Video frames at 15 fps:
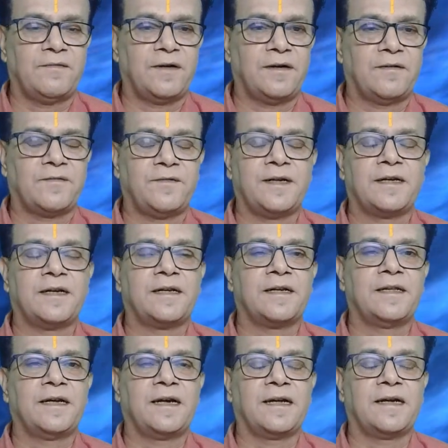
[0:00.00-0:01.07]
அவர் வீட்டில்
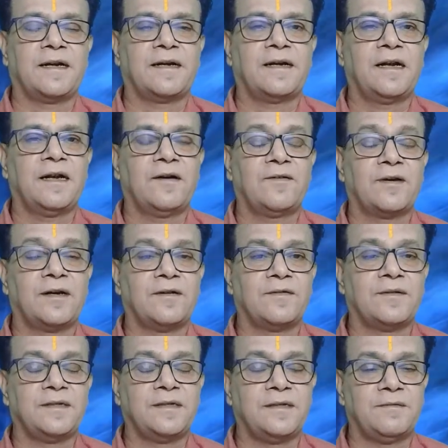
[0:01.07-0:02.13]
இருந்து அலையானால் அவர்கள்
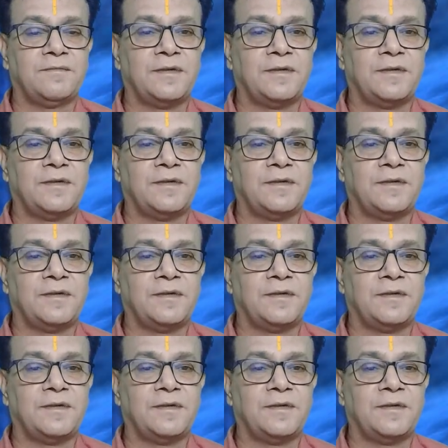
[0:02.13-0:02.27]
வந்து